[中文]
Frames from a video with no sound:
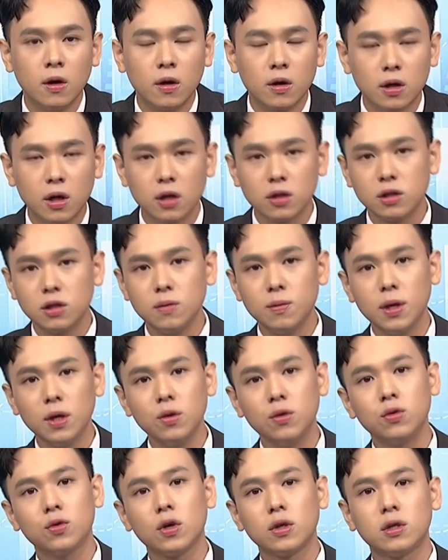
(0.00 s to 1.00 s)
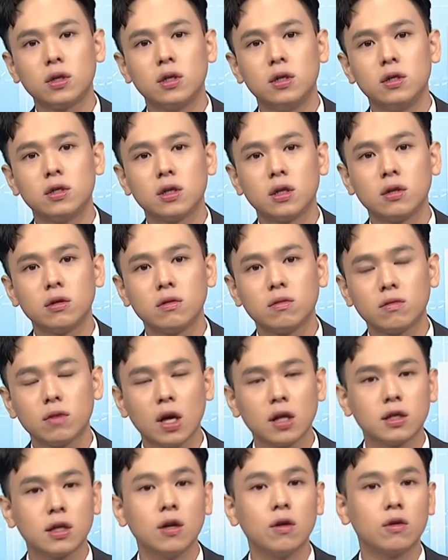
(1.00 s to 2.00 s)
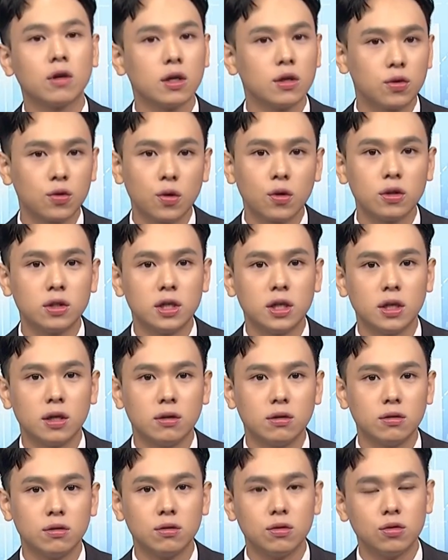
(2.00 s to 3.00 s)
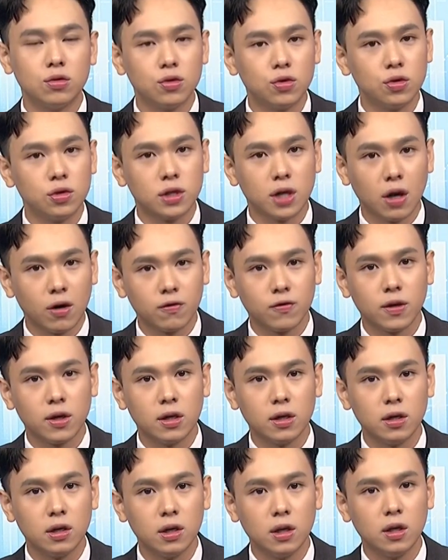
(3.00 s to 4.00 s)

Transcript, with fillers: 可支配预算提升，大家有更多的钱去消费，